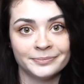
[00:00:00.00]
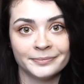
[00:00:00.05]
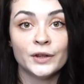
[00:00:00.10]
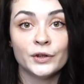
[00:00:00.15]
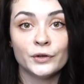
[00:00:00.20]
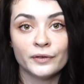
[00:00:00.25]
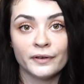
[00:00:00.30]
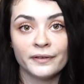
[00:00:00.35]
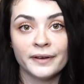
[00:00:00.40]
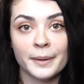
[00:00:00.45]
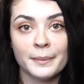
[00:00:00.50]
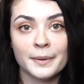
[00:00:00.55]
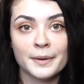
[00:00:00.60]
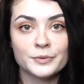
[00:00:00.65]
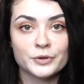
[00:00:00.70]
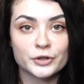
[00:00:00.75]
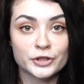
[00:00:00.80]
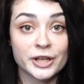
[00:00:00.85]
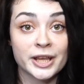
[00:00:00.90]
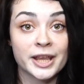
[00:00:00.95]
Но во время
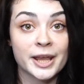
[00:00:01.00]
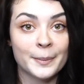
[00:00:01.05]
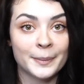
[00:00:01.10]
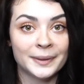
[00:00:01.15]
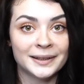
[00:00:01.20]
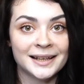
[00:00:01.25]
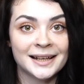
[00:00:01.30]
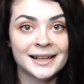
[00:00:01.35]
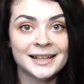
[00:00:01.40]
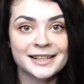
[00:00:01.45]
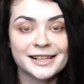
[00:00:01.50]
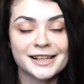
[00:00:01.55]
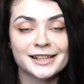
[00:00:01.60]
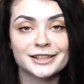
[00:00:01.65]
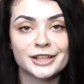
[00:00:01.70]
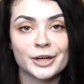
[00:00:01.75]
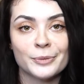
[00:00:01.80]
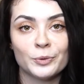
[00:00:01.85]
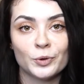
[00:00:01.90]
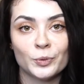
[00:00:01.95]
обсуждения модели
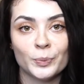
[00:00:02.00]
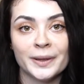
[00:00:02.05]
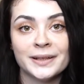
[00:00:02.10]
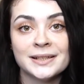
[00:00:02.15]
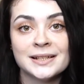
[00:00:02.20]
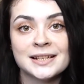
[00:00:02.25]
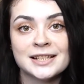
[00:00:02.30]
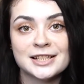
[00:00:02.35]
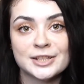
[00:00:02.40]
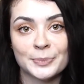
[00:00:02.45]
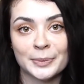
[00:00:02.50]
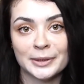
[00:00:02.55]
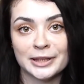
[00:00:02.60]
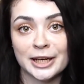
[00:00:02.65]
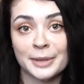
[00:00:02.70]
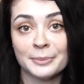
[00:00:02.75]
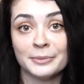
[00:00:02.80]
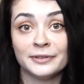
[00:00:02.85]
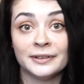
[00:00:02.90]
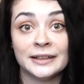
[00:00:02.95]
некоторые покупательницы
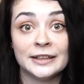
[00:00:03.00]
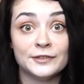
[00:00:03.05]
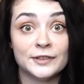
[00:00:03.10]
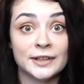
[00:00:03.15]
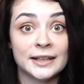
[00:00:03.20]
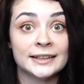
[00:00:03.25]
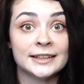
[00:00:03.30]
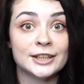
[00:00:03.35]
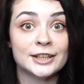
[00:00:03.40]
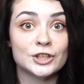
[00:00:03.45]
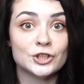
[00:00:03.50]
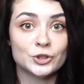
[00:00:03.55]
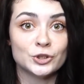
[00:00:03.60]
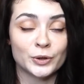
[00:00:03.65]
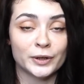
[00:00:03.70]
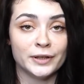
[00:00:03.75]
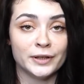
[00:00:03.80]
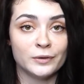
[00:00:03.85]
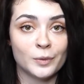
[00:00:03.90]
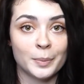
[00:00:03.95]
потребовали выхода еще
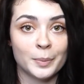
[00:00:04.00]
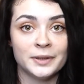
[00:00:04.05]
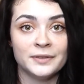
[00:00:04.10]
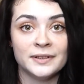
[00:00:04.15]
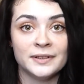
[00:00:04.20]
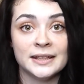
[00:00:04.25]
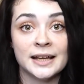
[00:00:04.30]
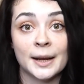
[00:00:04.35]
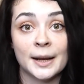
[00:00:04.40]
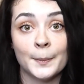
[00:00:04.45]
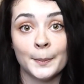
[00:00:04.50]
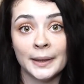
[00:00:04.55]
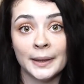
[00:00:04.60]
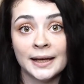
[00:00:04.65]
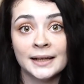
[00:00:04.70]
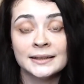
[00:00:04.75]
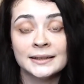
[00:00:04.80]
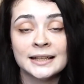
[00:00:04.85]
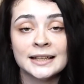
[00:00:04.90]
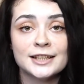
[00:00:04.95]
одного подвида
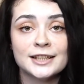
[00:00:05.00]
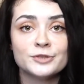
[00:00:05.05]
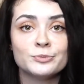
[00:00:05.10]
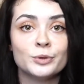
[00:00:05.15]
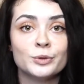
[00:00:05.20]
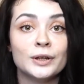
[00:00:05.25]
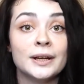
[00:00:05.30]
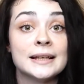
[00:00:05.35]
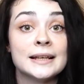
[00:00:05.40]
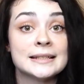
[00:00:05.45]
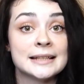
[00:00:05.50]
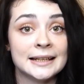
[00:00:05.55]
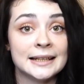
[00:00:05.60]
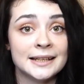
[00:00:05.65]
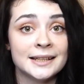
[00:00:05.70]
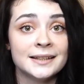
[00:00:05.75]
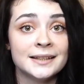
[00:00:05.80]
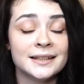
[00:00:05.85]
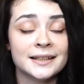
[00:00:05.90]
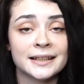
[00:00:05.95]
комплекта из более
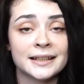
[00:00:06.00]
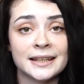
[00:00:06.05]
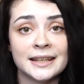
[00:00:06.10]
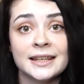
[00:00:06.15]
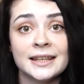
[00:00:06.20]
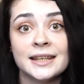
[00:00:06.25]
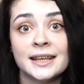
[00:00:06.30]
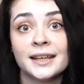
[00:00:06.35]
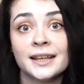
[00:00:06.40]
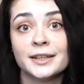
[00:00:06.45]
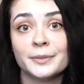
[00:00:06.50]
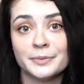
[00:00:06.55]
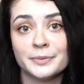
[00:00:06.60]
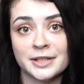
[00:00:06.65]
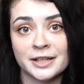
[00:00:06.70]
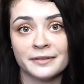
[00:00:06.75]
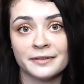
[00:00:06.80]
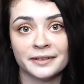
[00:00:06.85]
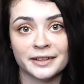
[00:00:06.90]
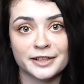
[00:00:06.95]
солидных и не
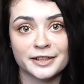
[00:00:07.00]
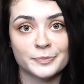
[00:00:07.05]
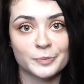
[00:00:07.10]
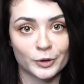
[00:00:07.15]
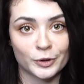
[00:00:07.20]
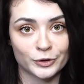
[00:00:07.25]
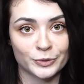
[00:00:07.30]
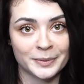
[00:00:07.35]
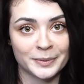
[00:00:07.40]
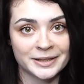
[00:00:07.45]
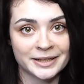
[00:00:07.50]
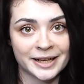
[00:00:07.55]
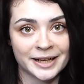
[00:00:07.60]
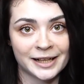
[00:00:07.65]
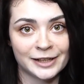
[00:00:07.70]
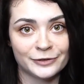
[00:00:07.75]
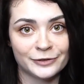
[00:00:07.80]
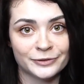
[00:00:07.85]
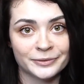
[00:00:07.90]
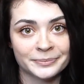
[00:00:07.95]
адаптированных к спорту
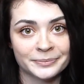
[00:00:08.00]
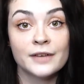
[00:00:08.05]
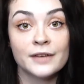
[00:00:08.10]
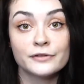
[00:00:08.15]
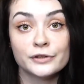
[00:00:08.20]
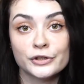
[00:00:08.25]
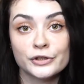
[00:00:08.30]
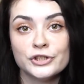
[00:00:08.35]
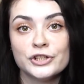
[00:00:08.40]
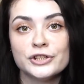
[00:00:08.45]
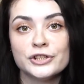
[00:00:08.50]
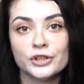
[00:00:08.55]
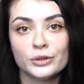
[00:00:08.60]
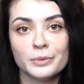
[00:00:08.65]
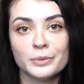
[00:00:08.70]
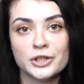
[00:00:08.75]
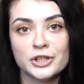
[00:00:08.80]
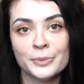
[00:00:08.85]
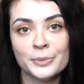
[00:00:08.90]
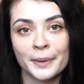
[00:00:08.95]
материалов. В случае с
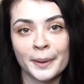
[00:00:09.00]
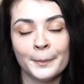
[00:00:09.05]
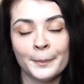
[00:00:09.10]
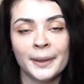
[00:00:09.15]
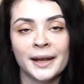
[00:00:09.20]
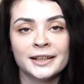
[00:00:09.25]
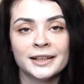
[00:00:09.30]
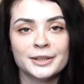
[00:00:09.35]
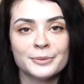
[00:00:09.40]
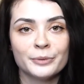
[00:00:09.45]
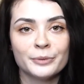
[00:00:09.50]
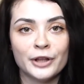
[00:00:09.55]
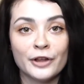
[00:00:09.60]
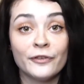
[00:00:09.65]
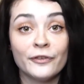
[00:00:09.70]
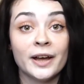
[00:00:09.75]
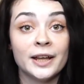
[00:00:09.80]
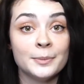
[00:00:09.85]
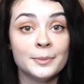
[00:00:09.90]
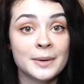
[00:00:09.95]
юбочным комплектом
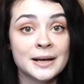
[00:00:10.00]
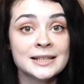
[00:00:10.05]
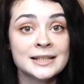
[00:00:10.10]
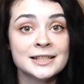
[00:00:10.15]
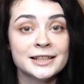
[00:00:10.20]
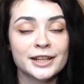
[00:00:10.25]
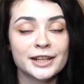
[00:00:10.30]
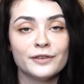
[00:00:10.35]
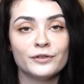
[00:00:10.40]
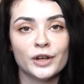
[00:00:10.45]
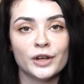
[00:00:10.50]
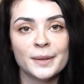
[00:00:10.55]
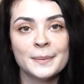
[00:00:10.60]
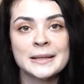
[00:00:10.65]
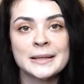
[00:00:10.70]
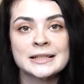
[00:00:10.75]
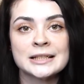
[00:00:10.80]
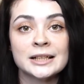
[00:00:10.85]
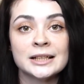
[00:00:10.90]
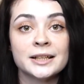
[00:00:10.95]
Bonafide Busted его имя
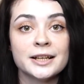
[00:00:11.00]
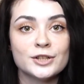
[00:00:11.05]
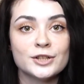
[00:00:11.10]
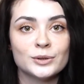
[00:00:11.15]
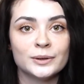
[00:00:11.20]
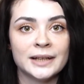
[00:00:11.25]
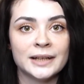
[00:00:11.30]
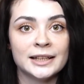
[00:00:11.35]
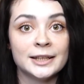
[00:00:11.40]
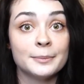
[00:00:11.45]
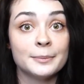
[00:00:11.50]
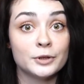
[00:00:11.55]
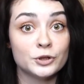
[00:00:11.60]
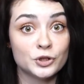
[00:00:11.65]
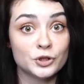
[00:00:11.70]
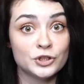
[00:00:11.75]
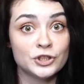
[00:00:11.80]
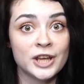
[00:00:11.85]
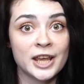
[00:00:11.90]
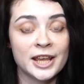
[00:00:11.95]
стало результатом
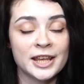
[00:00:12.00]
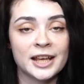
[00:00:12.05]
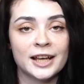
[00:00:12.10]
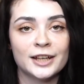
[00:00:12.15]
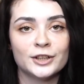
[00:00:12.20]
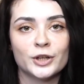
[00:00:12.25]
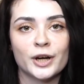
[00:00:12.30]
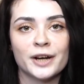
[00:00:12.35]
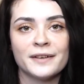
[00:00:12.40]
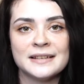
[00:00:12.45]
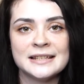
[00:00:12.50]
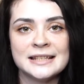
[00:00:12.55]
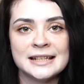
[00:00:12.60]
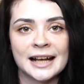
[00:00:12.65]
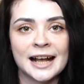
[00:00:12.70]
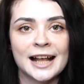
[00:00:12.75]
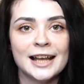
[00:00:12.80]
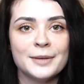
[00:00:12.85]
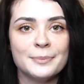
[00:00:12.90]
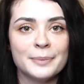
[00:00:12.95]
ощущений, которые
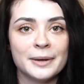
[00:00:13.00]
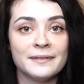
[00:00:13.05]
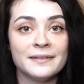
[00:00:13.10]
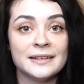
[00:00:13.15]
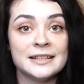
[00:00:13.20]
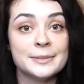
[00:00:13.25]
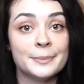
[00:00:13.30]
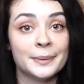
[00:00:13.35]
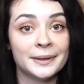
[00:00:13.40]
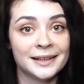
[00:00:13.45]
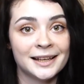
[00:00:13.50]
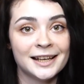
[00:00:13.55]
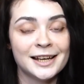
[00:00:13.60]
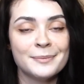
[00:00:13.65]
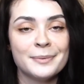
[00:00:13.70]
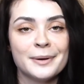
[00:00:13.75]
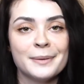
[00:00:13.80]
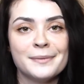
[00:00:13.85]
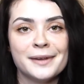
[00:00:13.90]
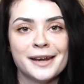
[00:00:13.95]
возникали при виде моделей,
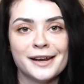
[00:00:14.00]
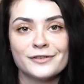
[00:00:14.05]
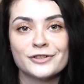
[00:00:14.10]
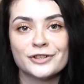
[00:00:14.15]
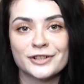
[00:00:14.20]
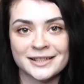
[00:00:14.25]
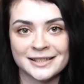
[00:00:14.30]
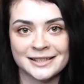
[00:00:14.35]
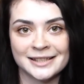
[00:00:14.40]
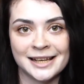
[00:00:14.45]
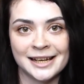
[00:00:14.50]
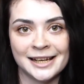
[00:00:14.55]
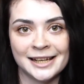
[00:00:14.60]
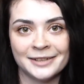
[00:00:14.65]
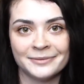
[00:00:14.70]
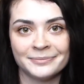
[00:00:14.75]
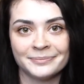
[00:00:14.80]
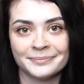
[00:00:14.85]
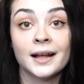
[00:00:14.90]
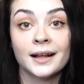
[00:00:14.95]
примерявших
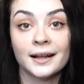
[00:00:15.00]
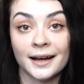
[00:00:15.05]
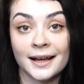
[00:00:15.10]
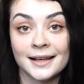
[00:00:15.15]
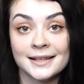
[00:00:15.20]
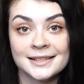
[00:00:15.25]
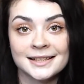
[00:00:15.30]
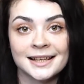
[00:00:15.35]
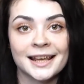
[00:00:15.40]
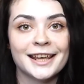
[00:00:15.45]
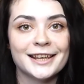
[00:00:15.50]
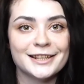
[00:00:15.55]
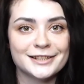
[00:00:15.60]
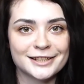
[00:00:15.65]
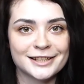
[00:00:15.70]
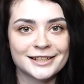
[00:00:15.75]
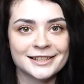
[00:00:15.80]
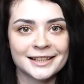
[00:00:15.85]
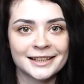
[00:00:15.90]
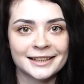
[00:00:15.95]
изделия. Грация,
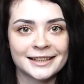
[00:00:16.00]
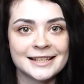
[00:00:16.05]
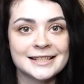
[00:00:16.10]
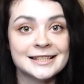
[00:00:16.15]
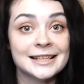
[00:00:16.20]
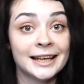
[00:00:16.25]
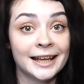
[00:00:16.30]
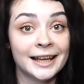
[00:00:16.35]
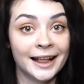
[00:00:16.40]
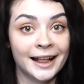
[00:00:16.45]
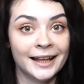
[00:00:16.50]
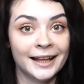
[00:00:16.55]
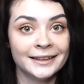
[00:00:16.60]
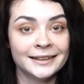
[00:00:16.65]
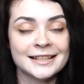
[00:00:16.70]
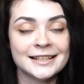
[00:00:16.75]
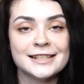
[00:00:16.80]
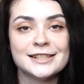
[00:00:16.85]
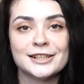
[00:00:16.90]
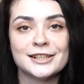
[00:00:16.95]
изысканность,
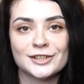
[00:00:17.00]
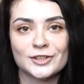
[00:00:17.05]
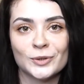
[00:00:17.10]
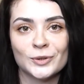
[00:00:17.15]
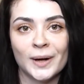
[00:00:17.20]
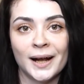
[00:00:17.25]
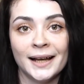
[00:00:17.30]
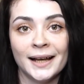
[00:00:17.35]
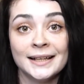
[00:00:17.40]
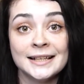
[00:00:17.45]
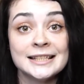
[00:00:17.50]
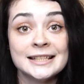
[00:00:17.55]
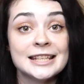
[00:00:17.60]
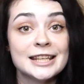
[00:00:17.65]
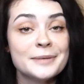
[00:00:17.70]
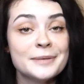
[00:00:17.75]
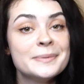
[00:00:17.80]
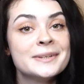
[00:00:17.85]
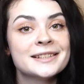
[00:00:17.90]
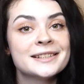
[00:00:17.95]
элегантность, сексуальность
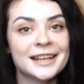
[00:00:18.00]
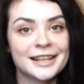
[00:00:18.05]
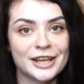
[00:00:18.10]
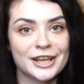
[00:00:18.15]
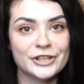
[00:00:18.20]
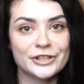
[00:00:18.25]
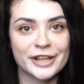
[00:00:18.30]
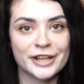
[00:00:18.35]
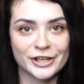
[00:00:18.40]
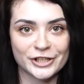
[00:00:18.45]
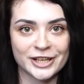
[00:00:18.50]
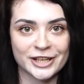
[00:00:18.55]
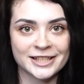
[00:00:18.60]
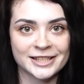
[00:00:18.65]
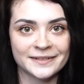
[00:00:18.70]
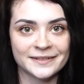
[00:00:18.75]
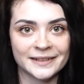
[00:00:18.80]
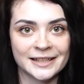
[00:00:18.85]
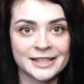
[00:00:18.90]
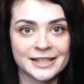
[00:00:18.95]
и бесконечная
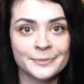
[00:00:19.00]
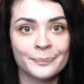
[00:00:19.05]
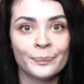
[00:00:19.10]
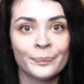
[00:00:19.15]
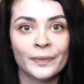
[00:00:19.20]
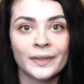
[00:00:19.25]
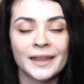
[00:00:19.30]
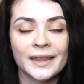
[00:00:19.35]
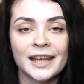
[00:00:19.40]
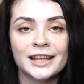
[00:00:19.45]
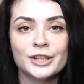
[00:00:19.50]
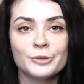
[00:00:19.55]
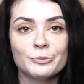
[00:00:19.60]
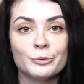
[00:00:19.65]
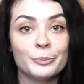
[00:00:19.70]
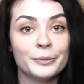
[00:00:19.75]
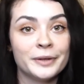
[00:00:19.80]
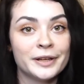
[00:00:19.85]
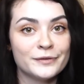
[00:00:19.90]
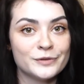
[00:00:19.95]
женственность. На этом у
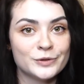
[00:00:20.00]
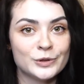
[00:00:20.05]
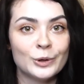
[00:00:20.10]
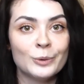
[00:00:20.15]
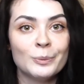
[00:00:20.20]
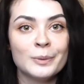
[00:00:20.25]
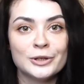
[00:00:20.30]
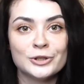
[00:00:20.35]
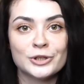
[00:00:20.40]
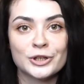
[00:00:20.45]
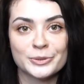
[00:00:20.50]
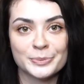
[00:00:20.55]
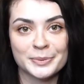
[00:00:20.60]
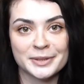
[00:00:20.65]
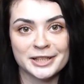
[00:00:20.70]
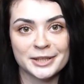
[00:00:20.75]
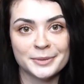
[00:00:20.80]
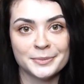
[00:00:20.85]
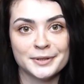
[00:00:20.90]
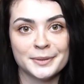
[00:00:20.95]
меня все. Большое
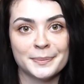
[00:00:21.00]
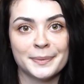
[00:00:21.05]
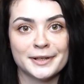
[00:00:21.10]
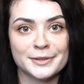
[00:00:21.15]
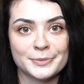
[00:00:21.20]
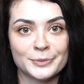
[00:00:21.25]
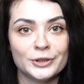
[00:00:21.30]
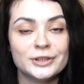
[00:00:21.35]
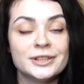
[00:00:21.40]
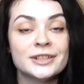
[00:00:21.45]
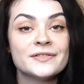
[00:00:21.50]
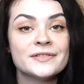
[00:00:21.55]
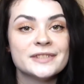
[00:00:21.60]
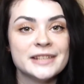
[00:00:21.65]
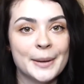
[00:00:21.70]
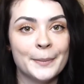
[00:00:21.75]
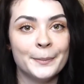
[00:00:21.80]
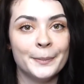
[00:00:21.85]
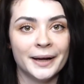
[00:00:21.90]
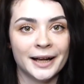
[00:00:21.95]
спасибо за просмотр.
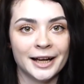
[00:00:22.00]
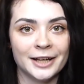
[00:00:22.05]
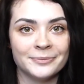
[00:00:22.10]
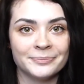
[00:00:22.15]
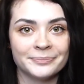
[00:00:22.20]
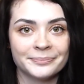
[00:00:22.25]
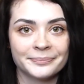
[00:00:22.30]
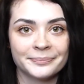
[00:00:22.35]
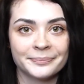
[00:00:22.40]
Всем пока!